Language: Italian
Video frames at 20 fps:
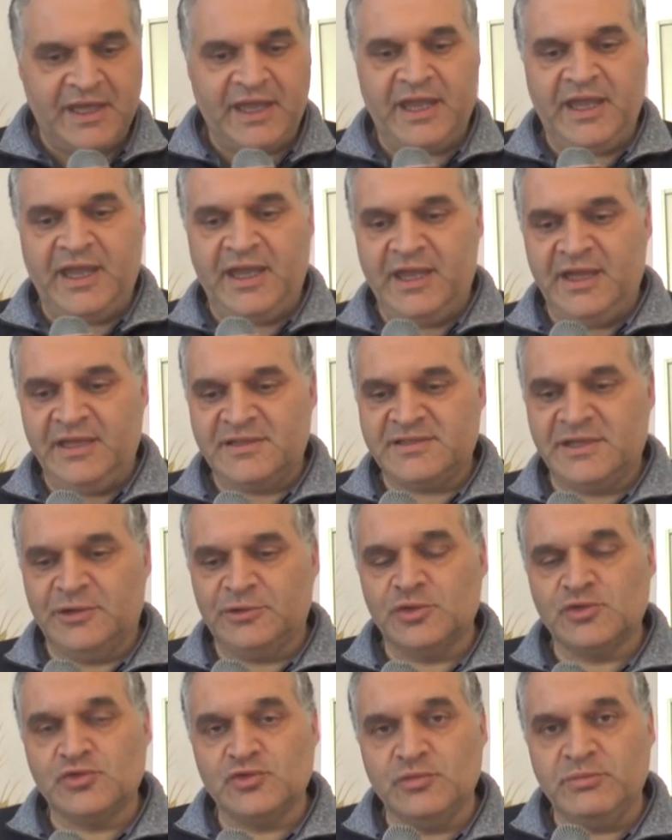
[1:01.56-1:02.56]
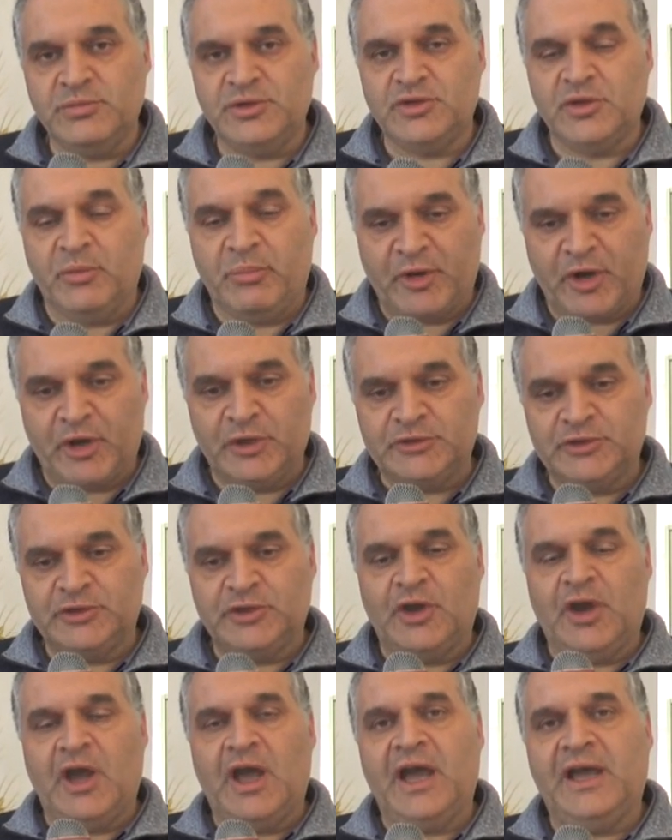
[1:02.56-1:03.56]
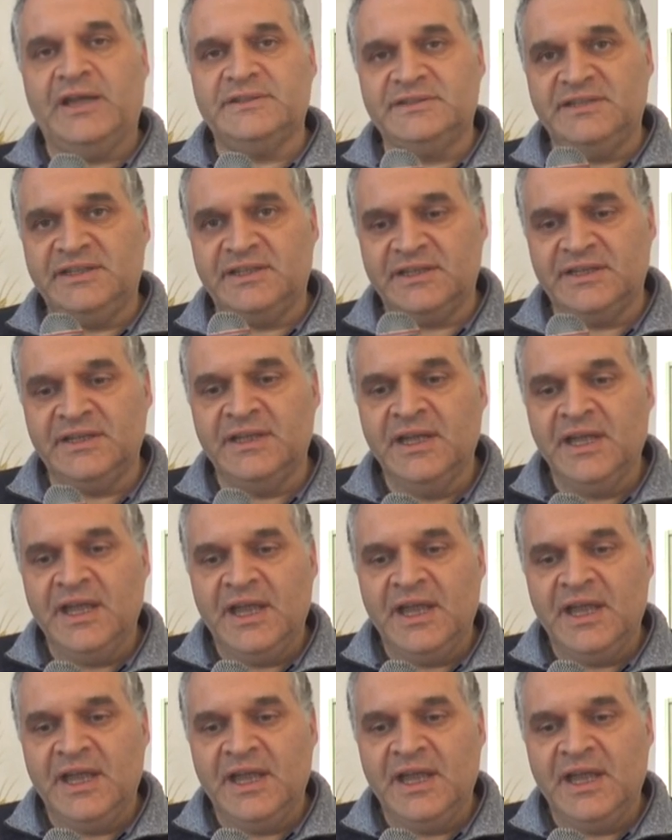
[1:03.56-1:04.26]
che è stato subito pronto ad